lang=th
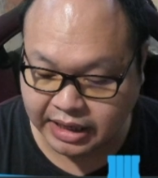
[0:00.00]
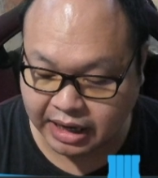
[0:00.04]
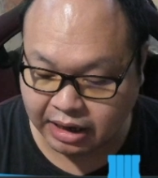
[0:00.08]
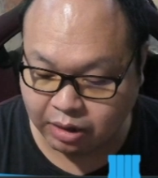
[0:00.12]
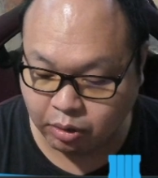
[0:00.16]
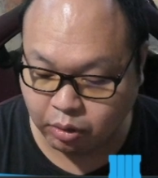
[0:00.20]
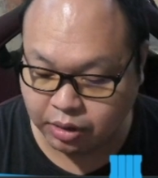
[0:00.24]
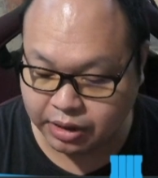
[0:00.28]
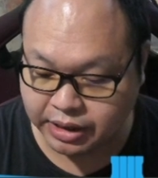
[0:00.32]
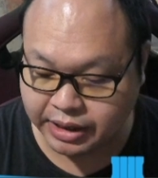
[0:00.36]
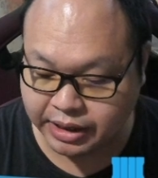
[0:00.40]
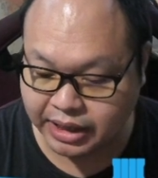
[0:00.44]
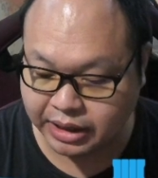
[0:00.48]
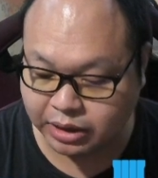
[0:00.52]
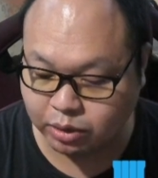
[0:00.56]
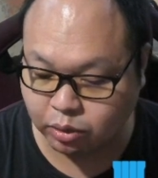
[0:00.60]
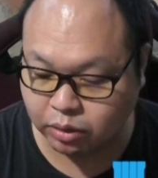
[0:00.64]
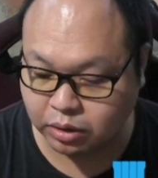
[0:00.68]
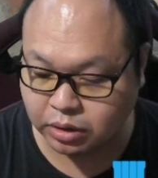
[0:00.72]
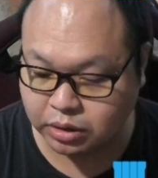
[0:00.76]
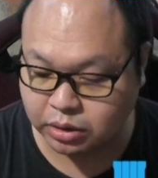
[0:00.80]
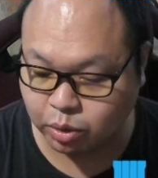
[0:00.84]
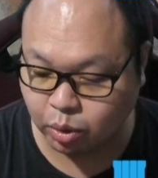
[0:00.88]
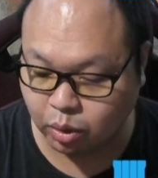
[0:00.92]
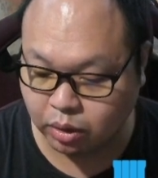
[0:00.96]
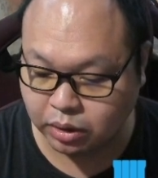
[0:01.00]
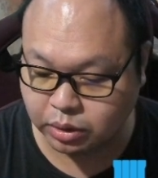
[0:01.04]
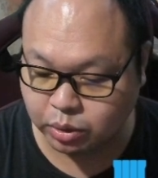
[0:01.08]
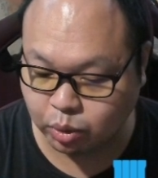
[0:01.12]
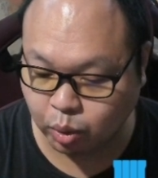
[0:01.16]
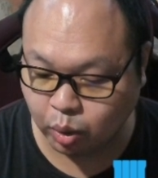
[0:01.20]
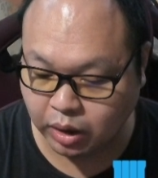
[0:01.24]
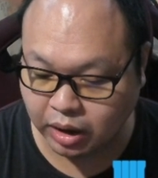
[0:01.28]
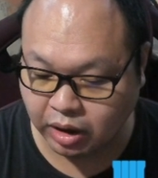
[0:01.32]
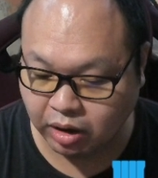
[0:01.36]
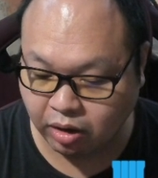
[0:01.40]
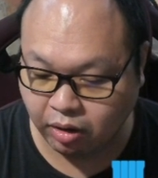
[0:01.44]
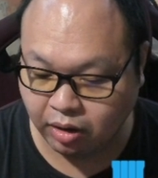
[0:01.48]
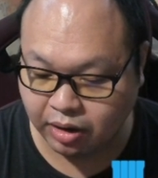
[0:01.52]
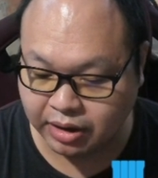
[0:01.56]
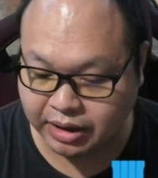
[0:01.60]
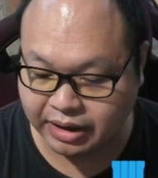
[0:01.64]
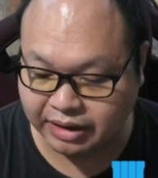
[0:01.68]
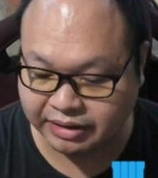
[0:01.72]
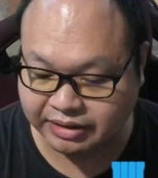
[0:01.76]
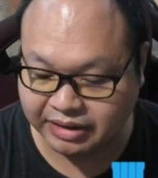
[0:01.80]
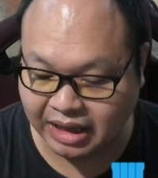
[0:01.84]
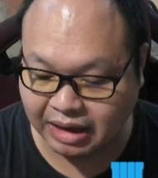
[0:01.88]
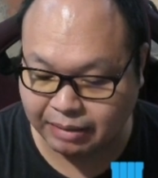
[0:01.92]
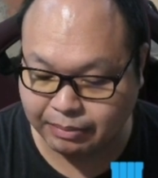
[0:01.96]
นาคตเนี่ยตัว ตัว ตัวละครเนี่
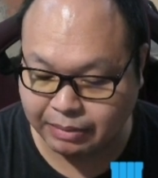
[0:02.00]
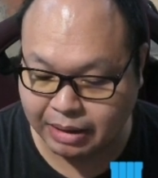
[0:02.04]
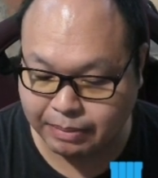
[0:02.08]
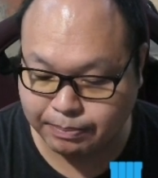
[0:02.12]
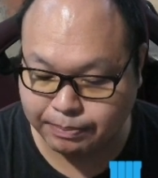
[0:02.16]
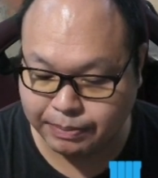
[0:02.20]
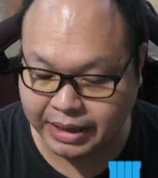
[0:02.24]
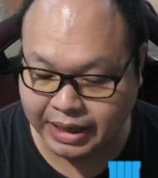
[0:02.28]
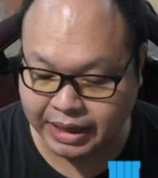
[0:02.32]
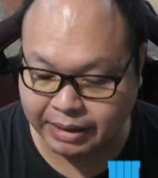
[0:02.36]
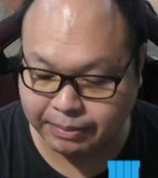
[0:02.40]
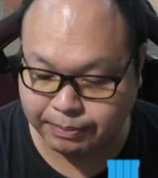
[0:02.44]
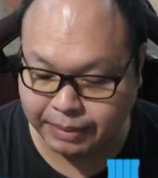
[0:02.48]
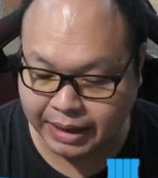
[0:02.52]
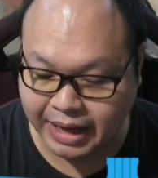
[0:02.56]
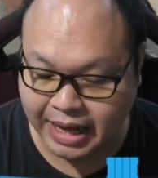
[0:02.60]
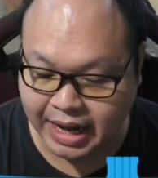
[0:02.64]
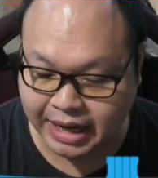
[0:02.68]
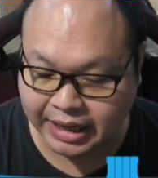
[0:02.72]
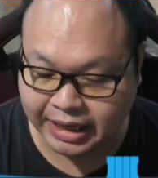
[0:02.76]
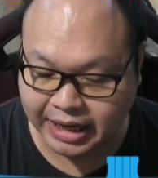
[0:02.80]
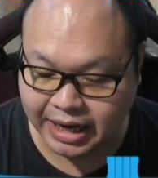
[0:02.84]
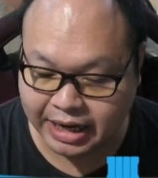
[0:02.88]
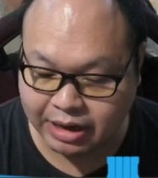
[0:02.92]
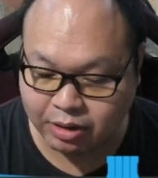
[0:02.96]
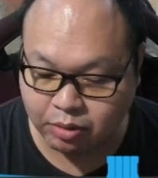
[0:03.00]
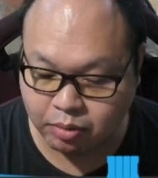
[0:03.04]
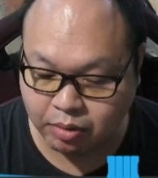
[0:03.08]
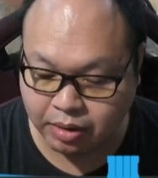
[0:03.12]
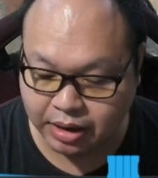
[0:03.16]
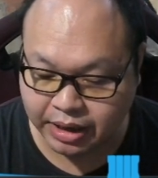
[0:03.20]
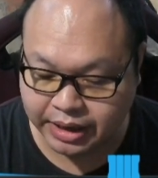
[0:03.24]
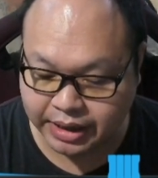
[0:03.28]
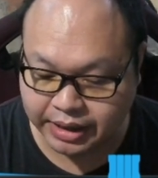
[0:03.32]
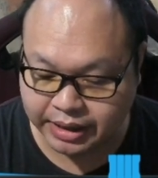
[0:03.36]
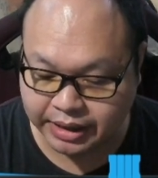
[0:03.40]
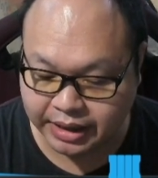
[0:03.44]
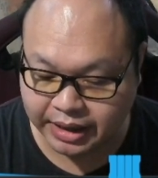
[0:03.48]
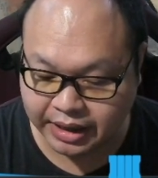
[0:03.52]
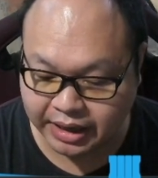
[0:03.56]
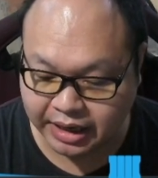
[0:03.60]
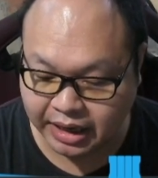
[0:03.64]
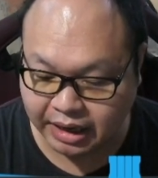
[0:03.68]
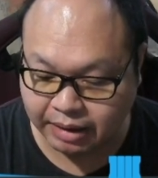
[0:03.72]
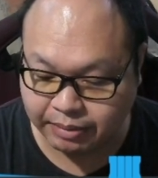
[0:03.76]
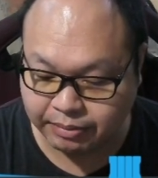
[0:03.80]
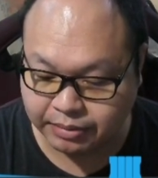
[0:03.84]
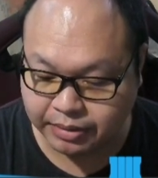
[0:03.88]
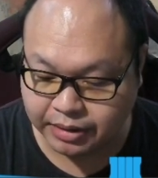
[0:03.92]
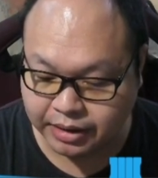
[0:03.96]
ยสามารถเปลี่ยนแปลงได้ด้วยนะค
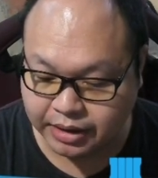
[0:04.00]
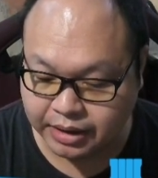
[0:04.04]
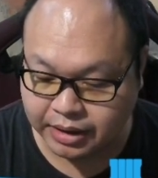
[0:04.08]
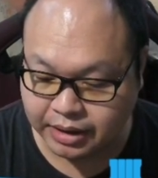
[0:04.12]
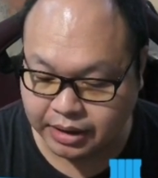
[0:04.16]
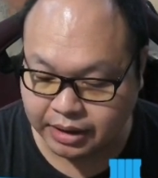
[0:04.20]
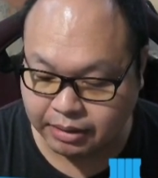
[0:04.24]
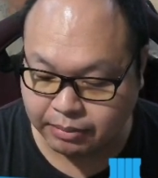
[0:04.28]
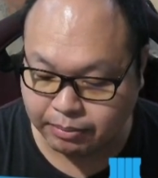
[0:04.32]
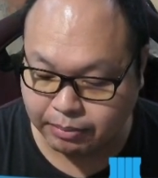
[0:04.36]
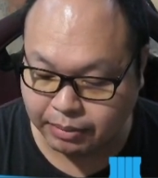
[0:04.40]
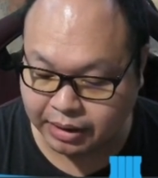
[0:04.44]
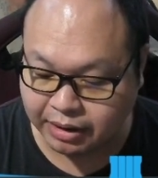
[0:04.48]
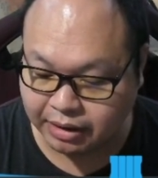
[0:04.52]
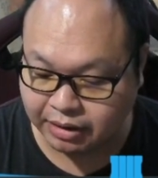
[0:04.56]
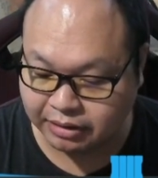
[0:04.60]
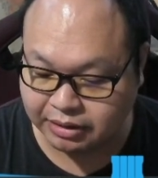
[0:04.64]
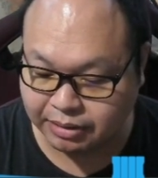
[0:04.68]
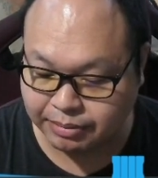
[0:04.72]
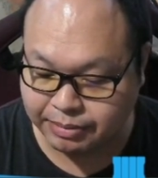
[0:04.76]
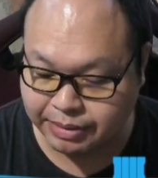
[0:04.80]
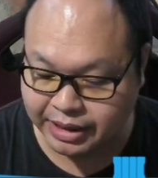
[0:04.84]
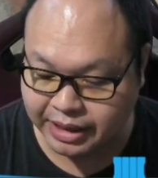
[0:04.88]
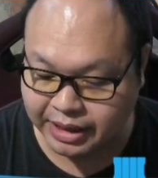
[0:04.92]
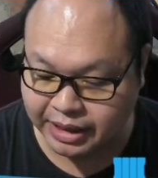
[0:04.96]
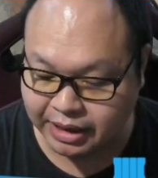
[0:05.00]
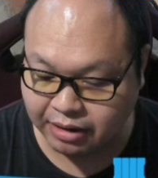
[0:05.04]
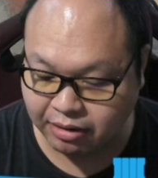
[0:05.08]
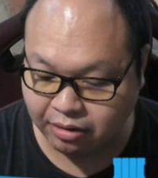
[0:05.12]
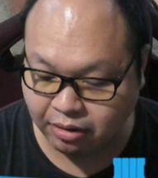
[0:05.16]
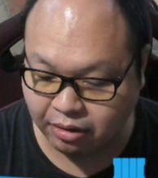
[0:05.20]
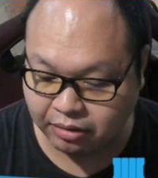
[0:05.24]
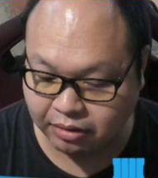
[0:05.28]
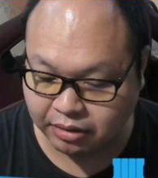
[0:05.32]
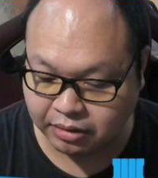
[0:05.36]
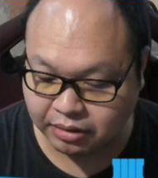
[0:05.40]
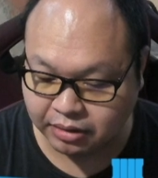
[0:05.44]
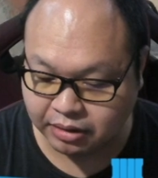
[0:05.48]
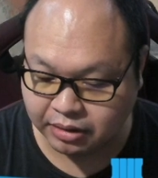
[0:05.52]
รับ มันก็จะมีเรื่องของ